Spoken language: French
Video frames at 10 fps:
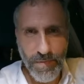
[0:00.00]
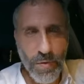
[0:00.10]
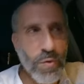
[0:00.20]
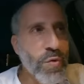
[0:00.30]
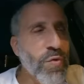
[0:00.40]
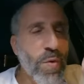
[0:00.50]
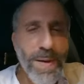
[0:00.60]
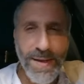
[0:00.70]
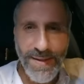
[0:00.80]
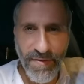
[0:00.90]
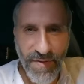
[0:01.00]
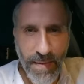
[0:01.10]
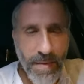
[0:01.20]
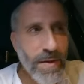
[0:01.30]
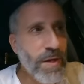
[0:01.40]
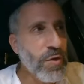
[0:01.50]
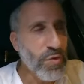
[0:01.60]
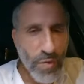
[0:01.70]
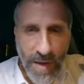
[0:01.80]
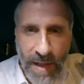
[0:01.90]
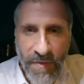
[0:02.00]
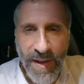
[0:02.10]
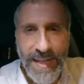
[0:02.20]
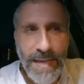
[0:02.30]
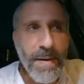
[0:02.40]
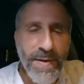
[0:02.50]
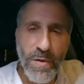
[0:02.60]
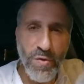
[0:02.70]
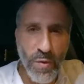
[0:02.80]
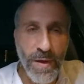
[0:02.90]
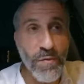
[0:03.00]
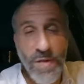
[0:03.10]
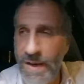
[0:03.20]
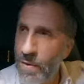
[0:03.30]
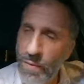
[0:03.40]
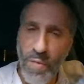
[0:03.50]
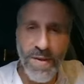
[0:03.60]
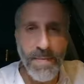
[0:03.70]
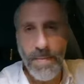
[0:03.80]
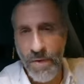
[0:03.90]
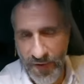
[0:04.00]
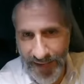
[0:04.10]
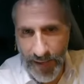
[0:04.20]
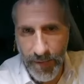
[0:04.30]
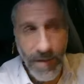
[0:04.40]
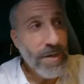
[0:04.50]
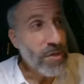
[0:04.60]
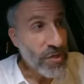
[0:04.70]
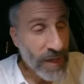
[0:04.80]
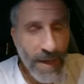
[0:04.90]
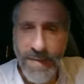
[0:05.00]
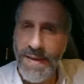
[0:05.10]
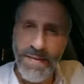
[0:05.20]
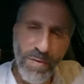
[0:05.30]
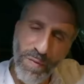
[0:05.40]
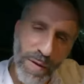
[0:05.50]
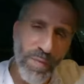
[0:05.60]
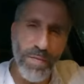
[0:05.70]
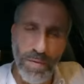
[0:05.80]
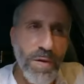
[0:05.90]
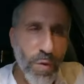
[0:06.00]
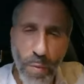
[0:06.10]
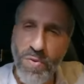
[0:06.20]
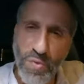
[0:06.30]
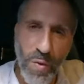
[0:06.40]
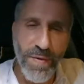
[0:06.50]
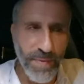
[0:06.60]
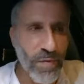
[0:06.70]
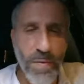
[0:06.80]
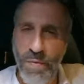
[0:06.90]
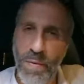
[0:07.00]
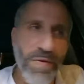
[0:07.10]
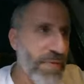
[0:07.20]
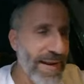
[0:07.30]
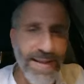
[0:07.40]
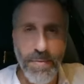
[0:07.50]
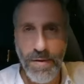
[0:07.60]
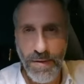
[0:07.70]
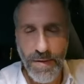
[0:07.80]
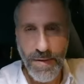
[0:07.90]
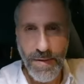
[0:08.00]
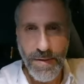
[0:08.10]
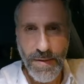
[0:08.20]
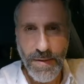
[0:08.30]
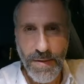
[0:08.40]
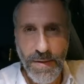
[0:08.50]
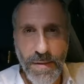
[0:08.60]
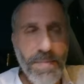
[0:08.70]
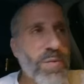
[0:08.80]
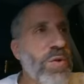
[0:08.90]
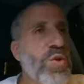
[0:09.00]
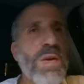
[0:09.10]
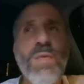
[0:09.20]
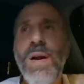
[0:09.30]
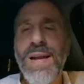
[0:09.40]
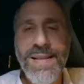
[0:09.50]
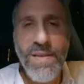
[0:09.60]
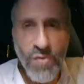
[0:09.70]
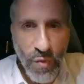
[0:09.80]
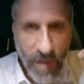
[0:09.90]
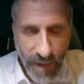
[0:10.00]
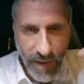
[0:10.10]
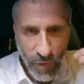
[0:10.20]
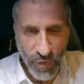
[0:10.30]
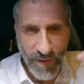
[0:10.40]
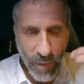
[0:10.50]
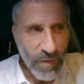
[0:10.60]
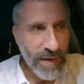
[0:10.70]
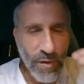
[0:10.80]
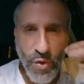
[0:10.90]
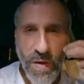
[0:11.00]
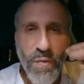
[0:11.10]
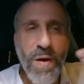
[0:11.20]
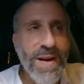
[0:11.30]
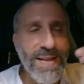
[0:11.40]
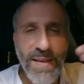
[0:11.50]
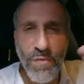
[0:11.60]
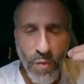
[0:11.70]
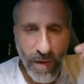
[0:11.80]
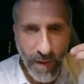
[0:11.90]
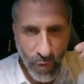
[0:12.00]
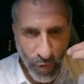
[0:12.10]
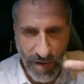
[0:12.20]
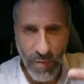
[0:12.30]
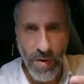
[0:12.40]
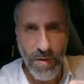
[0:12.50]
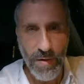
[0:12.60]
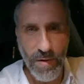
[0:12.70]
Aucune remarque à ta femme, tu l'aides à faire la table avec le sourire. Venez les enfants, on va aider maman à faire la table. Chérie, reste assise, on va, repose-toi, va, on va faire la table. Mais toi, tu vas voir l'année sucrée que je vais t'envoyer. Tu vas voir l'année sucrée que tu vas avoir.